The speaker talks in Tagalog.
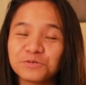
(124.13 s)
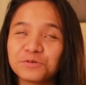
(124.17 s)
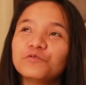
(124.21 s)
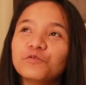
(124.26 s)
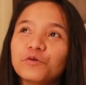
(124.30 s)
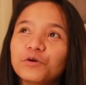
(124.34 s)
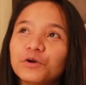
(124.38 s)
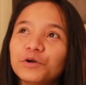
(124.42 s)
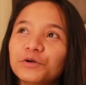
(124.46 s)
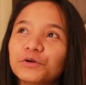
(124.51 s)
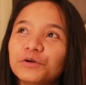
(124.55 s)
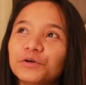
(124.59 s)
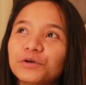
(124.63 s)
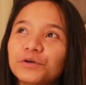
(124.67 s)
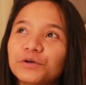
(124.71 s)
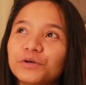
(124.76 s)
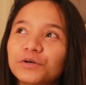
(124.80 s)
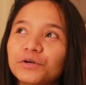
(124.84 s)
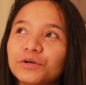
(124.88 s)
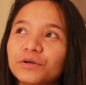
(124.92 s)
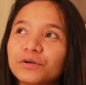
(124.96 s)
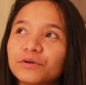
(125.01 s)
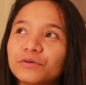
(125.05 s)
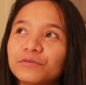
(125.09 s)

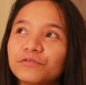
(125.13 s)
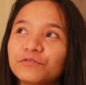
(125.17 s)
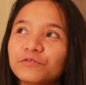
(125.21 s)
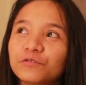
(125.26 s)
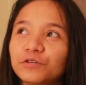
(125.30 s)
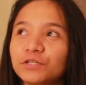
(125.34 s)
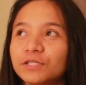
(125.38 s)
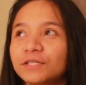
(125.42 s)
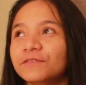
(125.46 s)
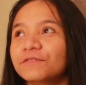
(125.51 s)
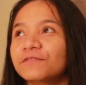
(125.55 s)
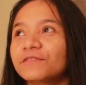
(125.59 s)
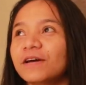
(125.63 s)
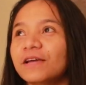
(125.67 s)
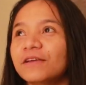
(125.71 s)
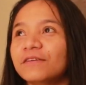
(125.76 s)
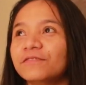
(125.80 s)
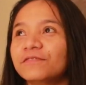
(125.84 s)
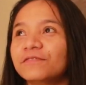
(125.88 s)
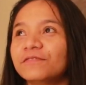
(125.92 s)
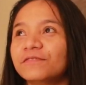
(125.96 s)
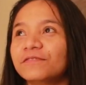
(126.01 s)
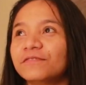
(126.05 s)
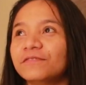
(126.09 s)

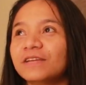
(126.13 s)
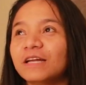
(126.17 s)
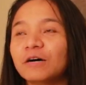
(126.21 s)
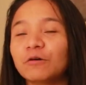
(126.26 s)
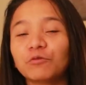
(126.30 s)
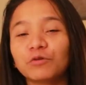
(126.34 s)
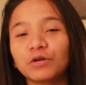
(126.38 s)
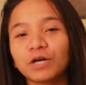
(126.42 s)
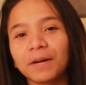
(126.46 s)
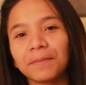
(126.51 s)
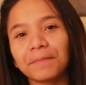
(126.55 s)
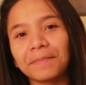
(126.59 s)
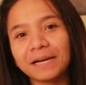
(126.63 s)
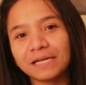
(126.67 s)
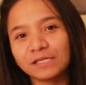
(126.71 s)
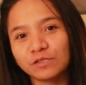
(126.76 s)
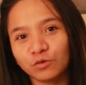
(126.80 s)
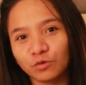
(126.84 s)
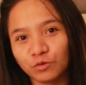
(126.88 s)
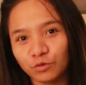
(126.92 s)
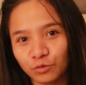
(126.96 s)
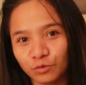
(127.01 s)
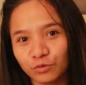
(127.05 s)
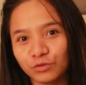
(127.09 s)
4.45 na ako
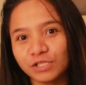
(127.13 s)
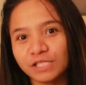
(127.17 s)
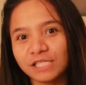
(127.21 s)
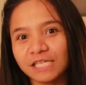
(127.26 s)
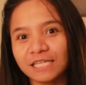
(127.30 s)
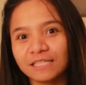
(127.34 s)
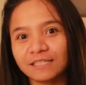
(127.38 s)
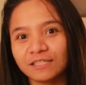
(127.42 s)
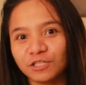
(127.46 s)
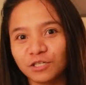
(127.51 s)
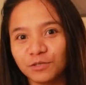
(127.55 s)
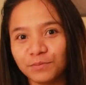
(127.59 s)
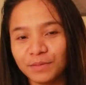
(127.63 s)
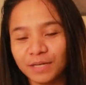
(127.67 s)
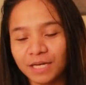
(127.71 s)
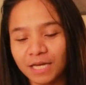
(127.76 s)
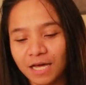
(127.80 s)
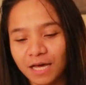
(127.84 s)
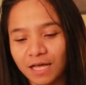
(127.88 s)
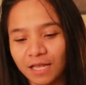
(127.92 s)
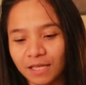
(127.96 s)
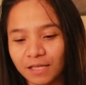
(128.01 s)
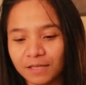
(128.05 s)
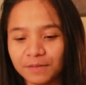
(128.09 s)
nakapasok doon sa
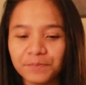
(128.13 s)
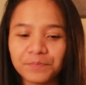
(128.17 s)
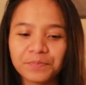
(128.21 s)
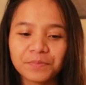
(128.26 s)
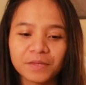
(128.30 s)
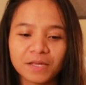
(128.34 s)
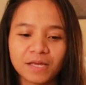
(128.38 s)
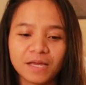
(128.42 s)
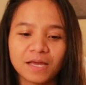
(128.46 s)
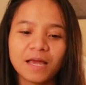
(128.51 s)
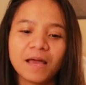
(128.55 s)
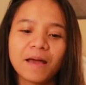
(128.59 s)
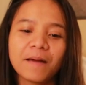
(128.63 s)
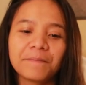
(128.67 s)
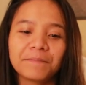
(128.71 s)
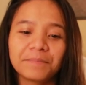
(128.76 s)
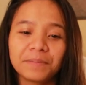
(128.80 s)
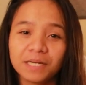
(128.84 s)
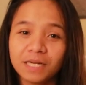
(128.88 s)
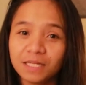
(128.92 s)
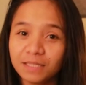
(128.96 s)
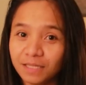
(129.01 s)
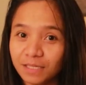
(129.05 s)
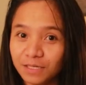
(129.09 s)
terminal.
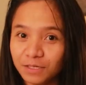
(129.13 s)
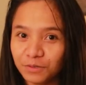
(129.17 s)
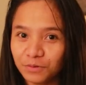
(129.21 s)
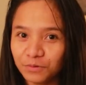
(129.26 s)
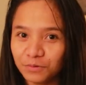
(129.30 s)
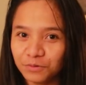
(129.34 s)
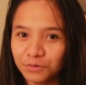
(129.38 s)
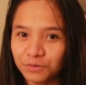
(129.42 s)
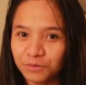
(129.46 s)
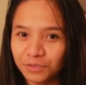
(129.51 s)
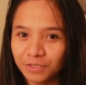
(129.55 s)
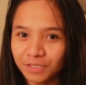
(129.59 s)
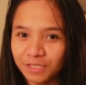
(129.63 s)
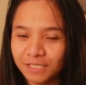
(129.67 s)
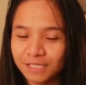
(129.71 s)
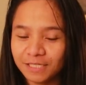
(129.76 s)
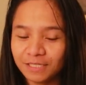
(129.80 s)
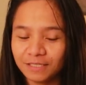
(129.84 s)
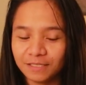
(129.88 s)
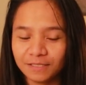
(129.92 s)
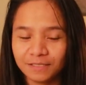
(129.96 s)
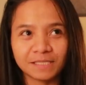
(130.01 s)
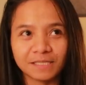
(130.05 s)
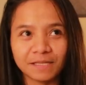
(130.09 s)
Pagdating doon,
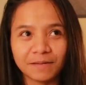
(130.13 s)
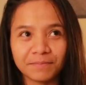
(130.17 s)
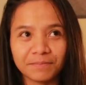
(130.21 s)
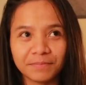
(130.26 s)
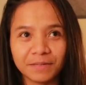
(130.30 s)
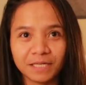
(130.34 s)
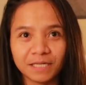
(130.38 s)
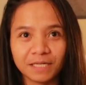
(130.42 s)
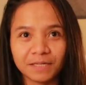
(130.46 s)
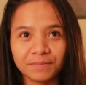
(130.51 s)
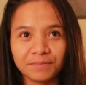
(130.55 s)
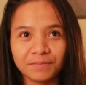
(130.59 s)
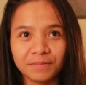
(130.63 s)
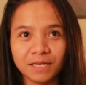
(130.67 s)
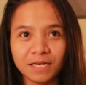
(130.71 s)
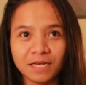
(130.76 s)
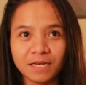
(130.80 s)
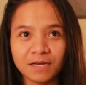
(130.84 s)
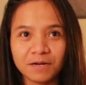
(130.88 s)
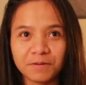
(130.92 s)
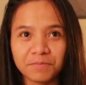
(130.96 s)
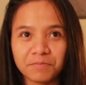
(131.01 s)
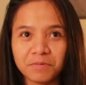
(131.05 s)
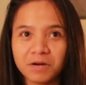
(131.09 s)
standby kami
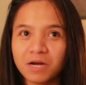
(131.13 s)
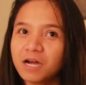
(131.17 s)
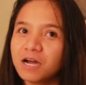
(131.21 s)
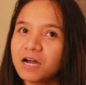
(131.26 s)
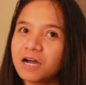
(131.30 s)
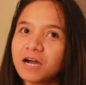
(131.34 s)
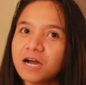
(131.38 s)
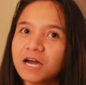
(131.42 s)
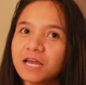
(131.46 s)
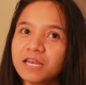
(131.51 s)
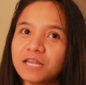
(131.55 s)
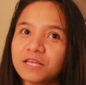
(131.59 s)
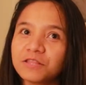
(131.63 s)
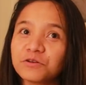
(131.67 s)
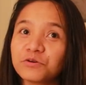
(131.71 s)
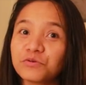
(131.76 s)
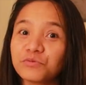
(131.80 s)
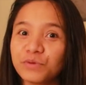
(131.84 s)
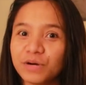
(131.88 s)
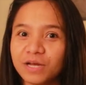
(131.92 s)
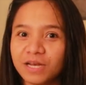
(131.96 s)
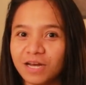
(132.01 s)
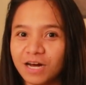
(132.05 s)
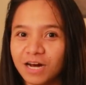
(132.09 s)
ng mga another
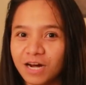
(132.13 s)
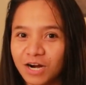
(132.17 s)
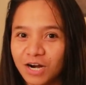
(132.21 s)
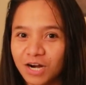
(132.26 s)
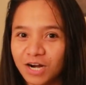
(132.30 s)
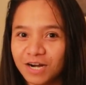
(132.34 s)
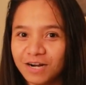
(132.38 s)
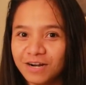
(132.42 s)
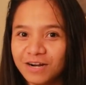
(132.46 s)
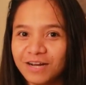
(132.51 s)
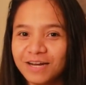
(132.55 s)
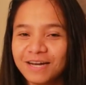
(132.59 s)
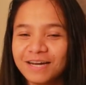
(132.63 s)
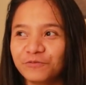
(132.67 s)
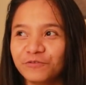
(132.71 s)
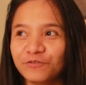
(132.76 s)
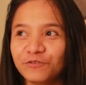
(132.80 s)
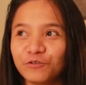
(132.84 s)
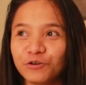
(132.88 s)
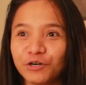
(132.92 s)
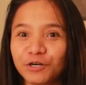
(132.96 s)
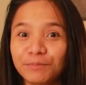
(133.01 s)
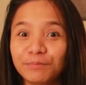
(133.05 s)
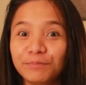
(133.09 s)
1 hour
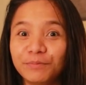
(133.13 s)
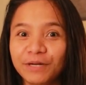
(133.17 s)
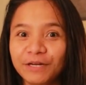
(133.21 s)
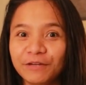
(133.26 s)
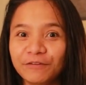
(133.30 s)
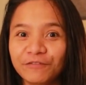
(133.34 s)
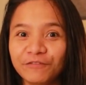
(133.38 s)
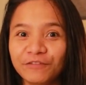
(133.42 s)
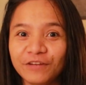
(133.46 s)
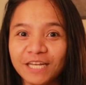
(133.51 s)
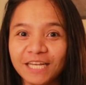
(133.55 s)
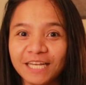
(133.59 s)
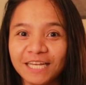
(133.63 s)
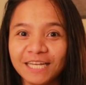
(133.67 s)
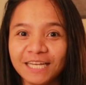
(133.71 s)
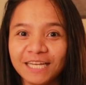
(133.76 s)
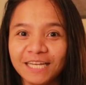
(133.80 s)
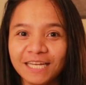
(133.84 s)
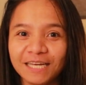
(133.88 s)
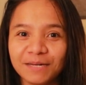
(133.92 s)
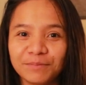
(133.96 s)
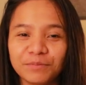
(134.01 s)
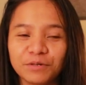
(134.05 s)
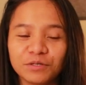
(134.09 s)
for briefing
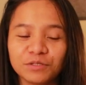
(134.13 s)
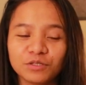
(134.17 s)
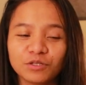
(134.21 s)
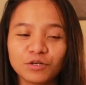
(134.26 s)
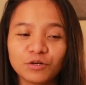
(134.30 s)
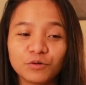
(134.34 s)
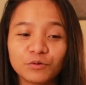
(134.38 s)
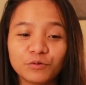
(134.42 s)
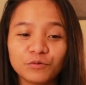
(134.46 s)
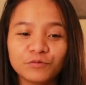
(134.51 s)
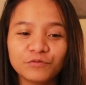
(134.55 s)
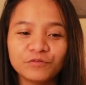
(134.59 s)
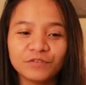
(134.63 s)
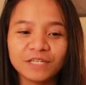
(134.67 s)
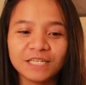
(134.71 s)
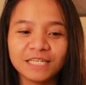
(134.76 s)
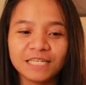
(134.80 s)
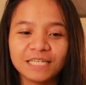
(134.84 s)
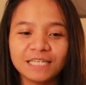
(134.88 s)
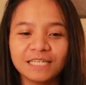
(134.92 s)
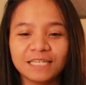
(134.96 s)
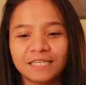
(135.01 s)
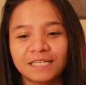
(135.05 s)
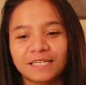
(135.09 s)
about
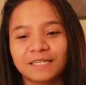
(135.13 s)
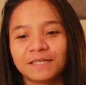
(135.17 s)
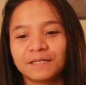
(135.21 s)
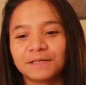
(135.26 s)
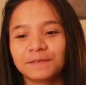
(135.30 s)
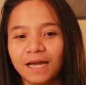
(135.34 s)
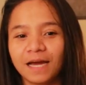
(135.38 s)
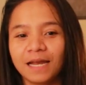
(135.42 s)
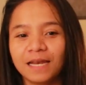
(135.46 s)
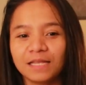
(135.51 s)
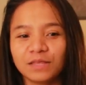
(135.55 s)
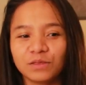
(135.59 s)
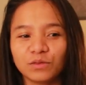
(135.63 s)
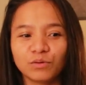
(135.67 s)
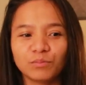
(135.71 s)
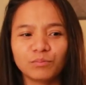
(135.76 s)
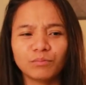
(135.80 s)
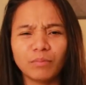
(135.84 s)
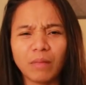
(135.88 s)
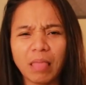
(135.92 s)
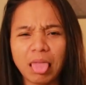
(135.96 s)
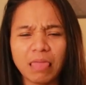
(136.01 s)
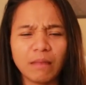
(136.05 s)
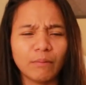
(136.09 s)
COVID na ganito,
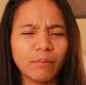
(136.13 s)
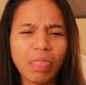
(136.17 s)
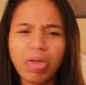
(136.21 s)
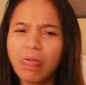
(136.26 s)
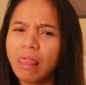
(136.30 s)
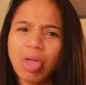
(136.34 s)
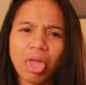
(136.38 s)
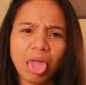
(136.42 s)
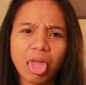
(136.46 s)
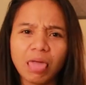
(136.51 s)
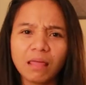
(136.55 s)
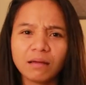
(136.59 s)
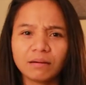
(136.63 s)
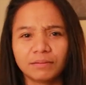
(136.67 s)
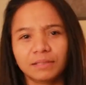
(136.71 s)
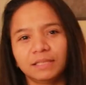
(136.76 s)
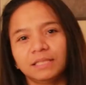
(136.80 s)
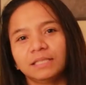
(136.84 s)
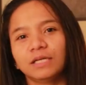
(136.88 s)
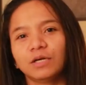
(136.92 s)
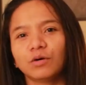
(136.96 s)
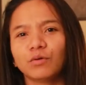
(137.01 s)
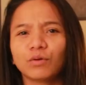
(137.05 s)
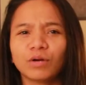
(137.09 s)
blah,
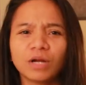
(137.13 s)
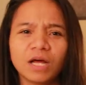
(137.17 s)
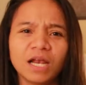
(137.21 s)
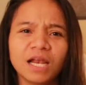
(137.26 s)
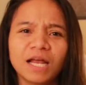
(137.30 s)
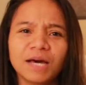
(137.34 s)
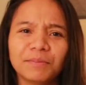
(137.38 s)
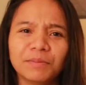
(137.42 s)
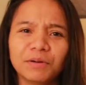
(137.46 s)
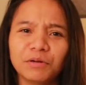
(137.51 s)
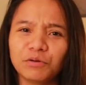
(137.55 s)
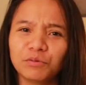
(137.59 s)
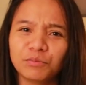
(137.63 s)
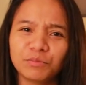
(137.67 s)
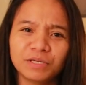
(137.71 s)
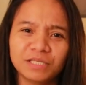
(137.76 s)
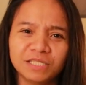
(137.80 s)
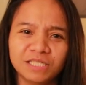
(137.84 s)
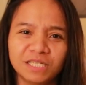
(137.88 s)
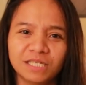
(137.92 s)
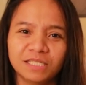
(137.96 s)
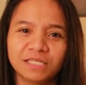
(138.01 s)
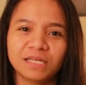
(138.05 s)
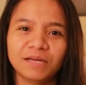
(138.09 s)
hindi ko na alam ang
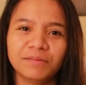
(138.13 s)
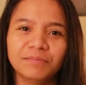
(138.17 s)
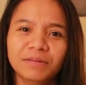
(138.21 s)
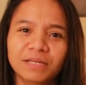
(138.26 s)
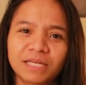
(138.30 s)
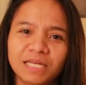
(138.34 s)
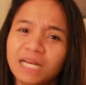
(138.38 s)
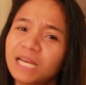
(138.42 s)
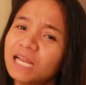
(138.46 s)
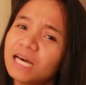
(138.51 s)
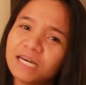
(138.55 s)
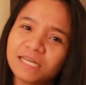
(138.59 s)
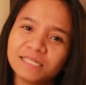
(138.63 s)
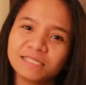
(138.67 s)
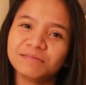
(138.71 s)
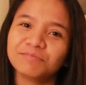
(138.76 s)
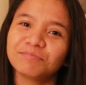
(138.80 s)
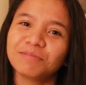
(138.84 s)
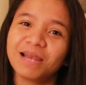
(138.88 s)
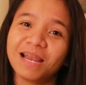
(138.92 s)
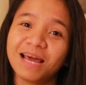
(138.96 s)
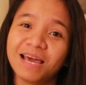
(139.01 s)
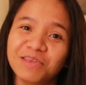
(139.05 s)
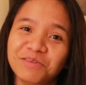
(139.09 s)
mga sinasabi nila kasi
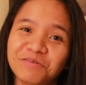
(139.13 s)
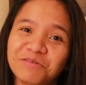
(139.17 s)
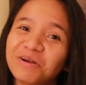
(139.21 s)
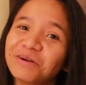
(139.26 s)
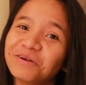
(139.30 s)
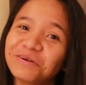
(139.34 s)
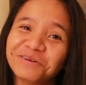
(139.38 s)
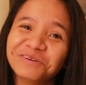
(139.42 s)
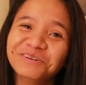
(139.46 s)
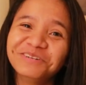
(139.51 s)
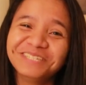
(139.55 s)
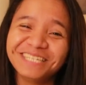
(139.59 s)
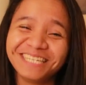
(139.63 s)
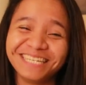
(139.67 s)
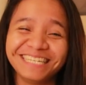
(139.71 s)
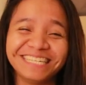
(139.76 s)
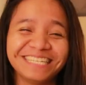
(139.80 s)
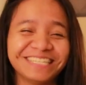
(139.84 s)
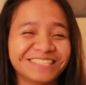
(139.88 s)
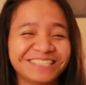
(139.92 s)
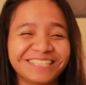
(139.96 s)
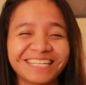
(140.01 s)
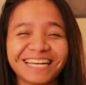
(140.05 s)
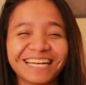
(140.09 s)
malayo ako.
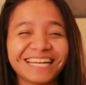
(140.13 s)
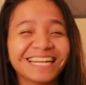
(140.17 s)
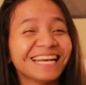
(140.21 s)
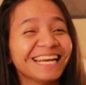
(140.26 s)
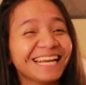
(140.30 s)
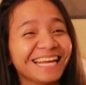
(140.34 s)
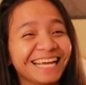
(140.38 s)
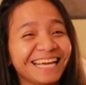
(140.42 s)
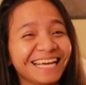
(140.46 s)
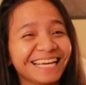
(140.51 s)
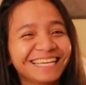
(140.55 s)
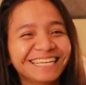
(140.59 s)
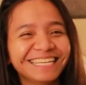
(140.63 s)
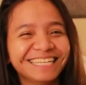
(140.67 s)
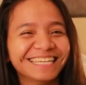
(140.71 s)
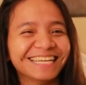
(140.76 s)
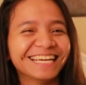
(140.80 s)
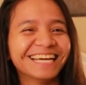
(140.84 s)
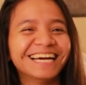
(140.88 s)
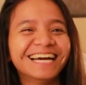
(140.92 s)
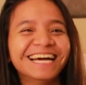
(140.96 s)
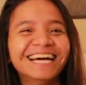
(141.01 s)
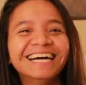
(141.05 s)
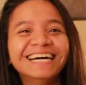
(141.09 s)
Hindi ko narinig.
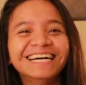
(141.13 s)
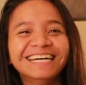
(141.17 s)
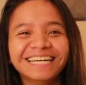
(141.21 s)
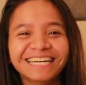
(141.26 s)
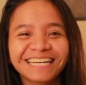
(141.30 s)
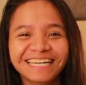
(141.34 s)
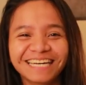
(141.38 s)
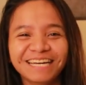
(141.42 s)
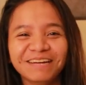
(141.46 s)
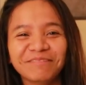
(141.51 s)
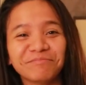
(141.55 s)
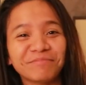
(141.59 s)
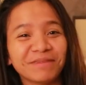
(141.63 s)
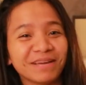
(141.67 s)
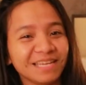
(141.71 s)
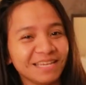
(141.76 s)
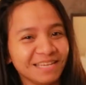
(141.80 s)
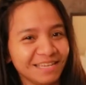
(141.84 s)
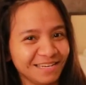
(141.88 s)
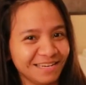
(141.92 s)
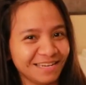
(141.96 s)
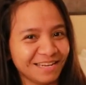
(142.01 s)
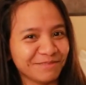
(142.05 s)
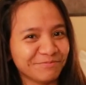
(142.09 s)

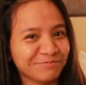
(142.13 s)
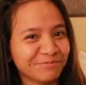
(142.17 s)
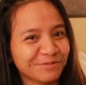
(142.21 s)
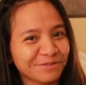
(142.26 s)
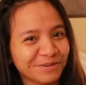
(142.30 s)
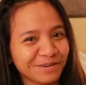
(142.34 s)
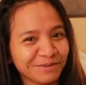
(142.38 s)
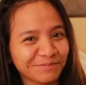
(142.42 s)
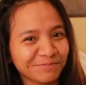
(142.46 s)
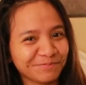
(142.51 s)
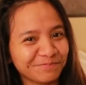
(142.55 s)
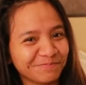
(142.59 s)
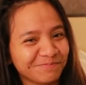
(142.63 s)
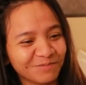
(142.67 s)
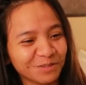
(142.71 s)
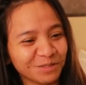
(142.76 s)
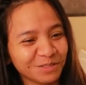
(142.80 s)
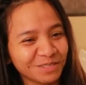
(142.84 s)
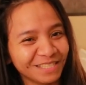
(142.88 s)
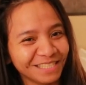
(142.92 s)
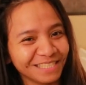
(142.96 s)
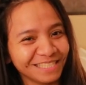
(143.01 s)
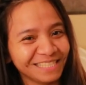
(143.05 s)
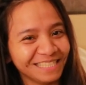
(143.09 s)
Mahina po ang
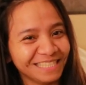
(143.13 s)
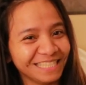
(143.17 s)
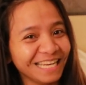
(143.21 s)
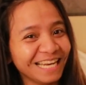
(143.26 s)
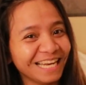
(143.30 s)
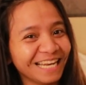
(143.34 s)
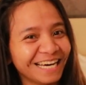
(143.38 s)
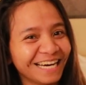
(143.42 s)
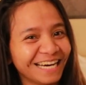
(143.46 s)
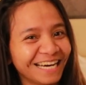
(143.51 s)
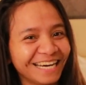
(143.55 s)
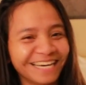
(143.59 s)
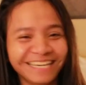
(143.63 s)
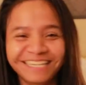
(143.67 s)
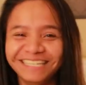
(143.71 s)
boses nila.